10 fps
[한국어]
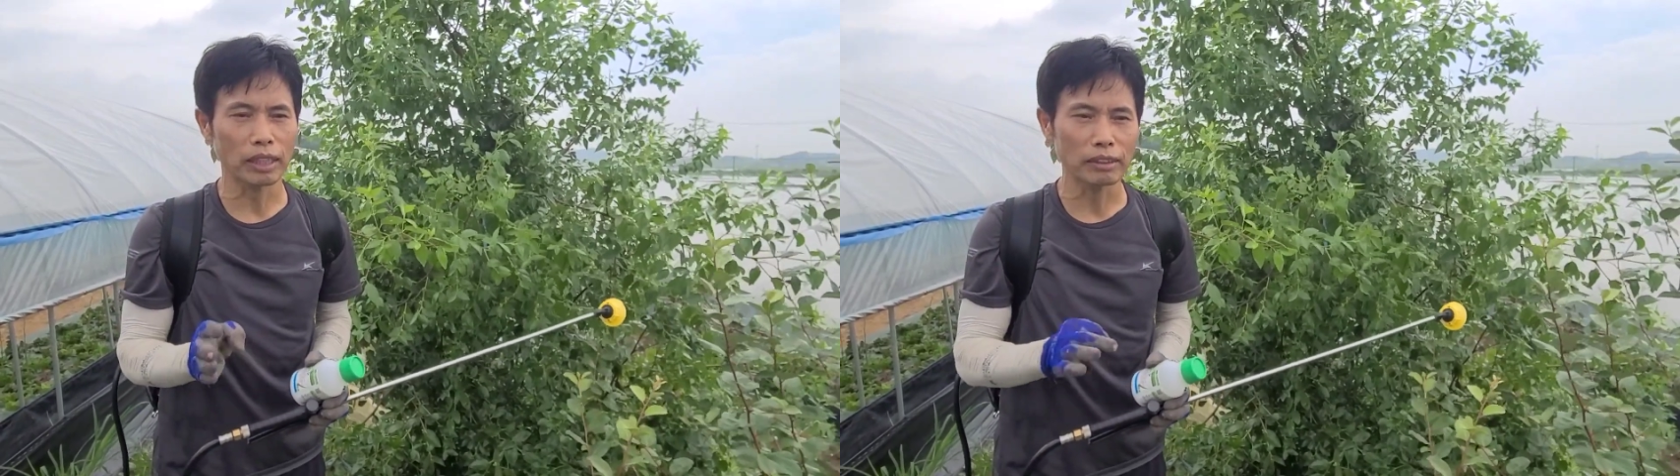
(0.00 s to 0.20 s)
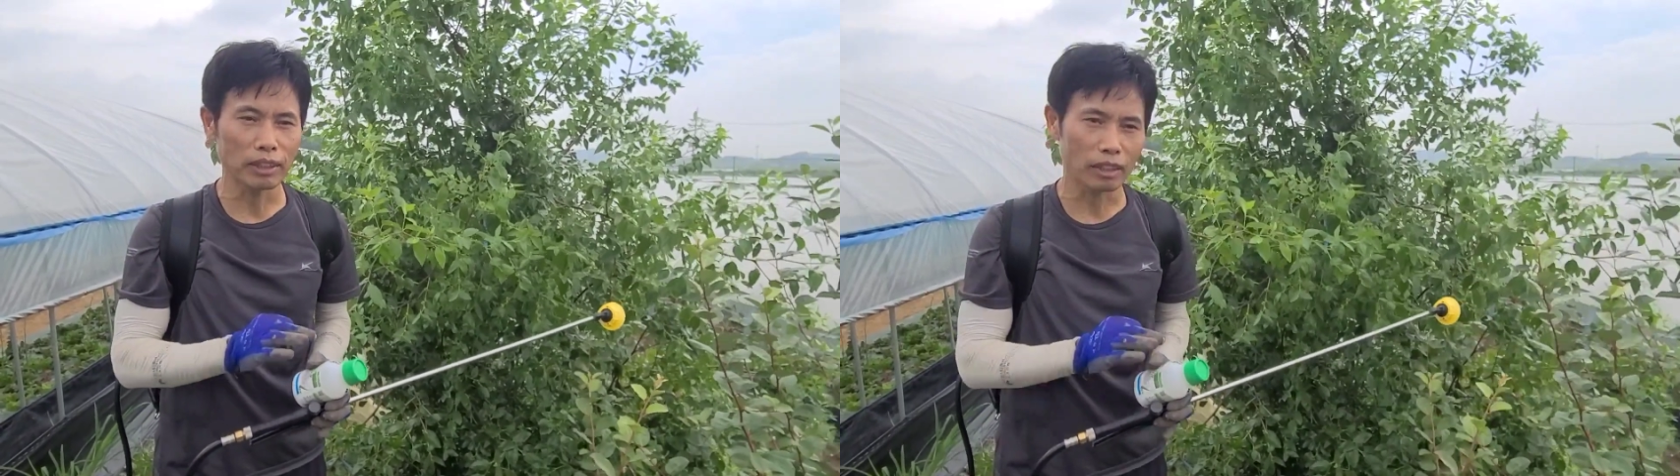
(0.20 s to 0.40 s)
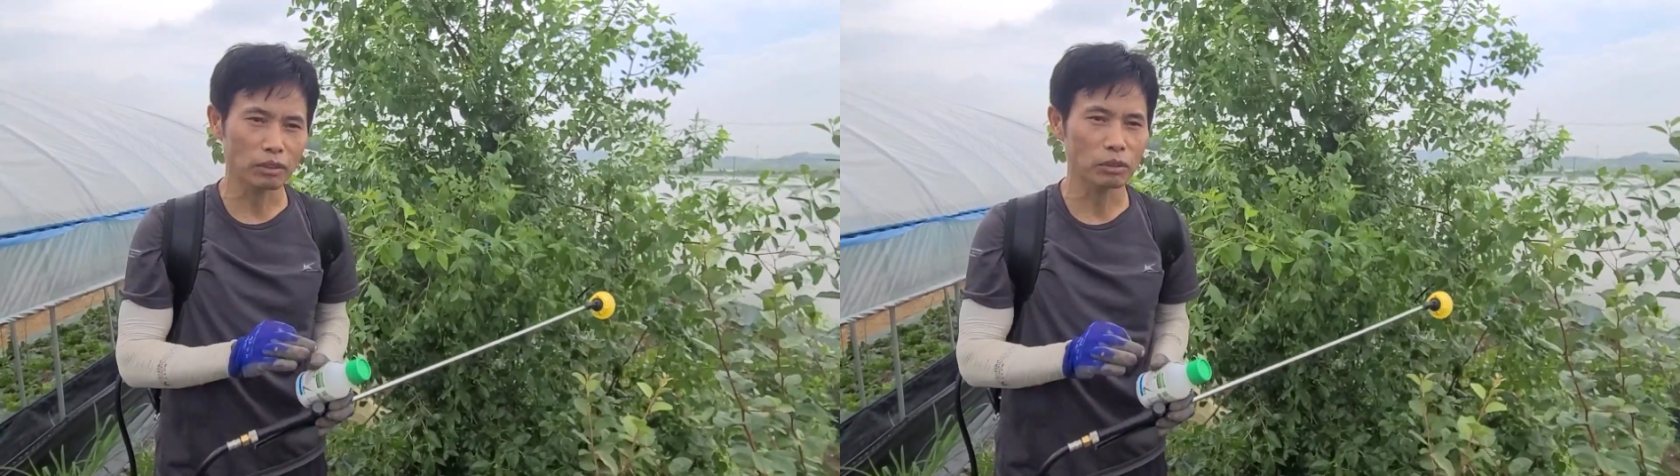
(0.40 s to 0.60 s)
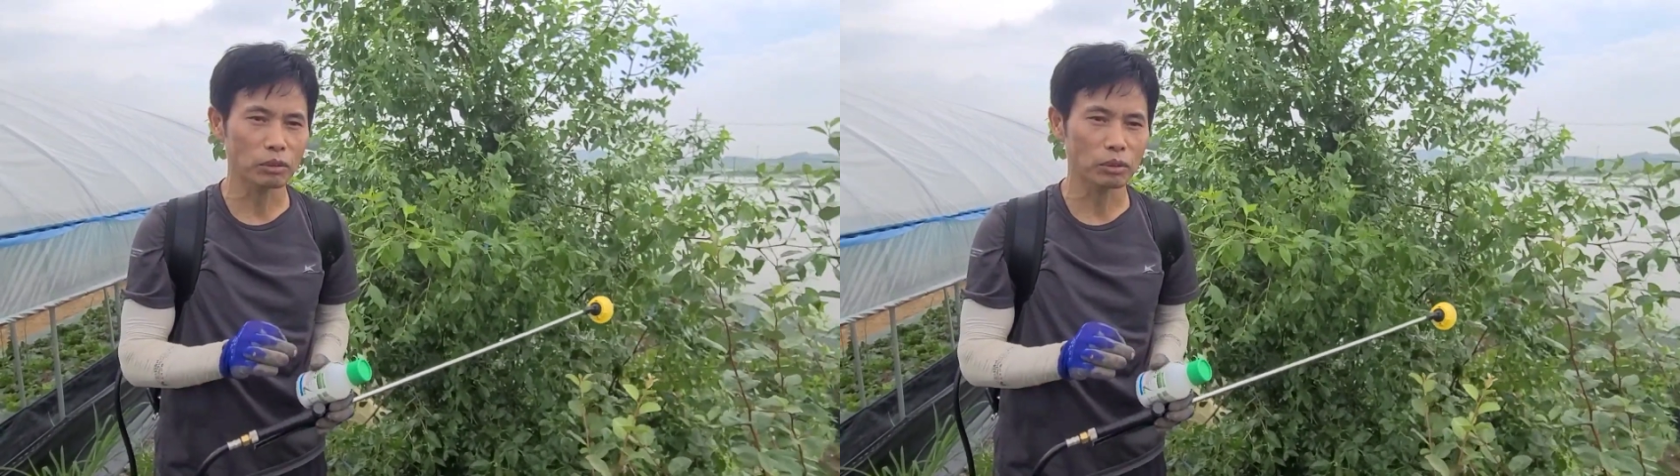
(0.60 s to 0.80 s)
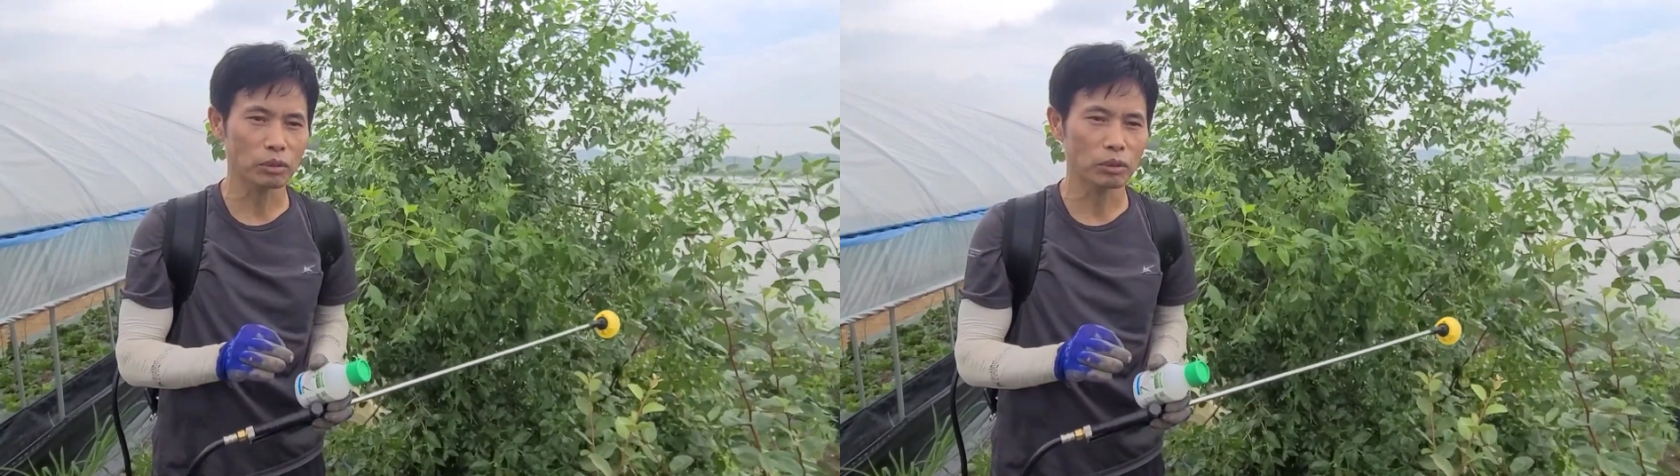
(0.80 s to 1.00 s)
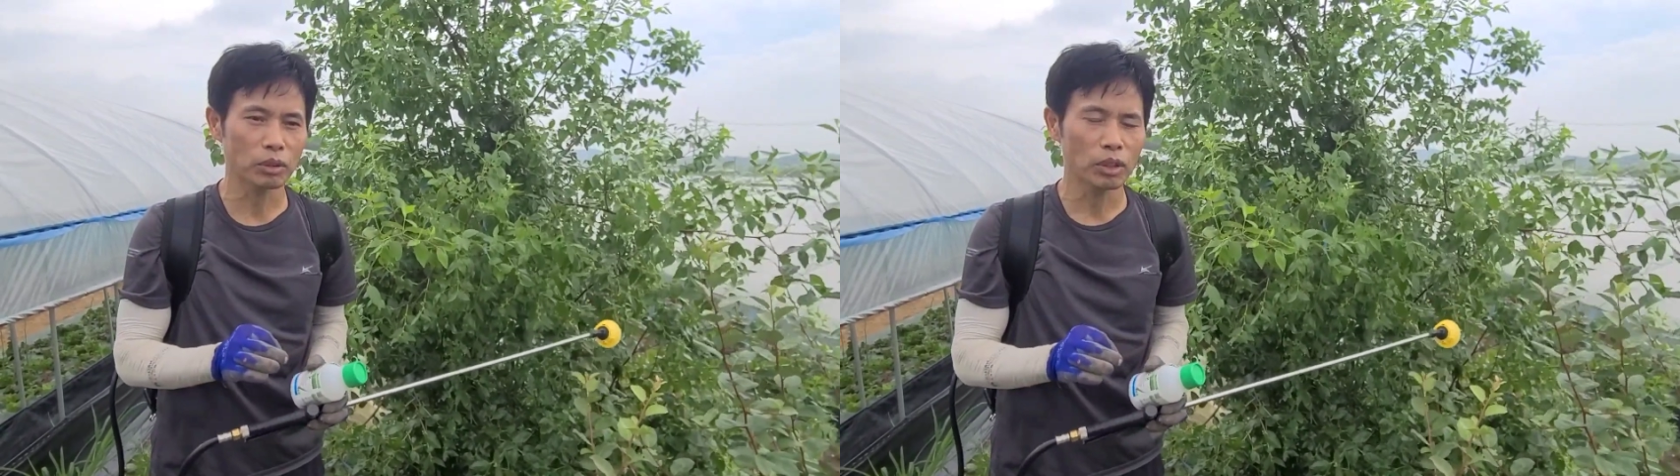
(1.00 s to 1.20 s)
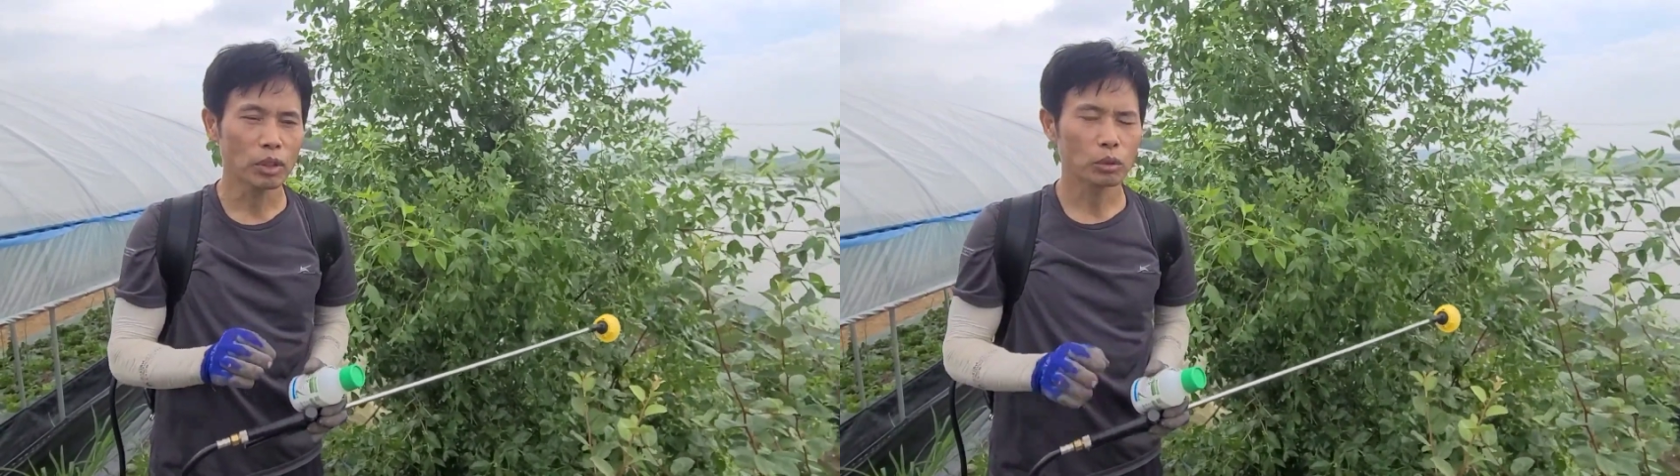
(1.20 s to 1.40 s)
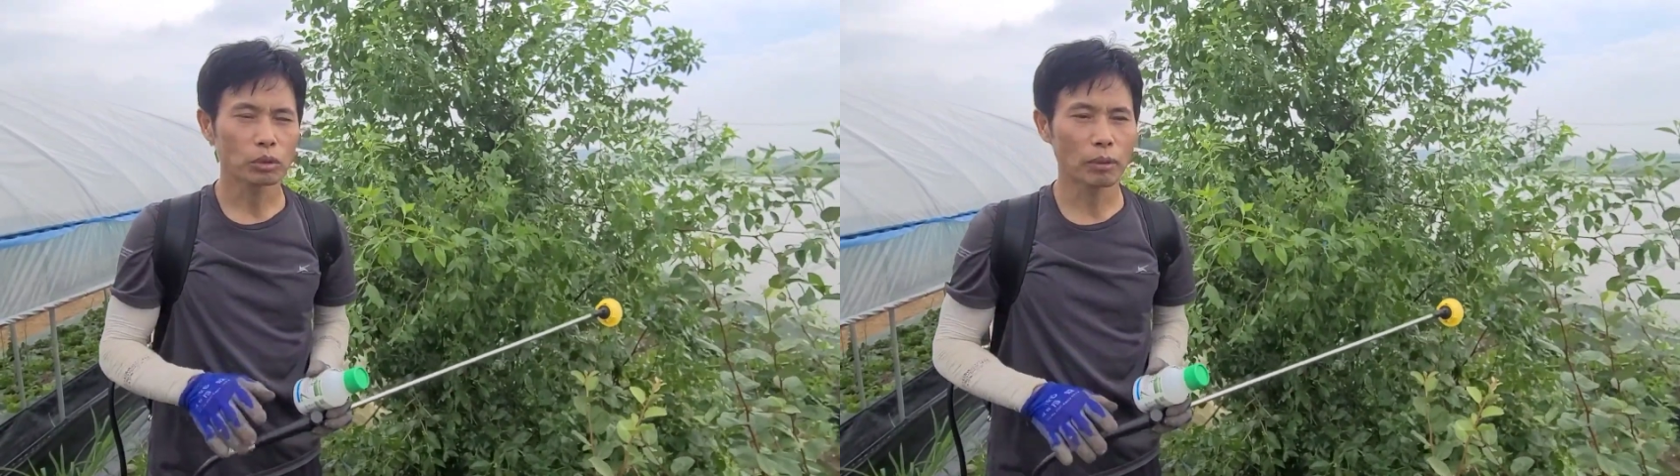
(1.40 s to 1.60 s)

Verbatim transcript: 된다는 둥그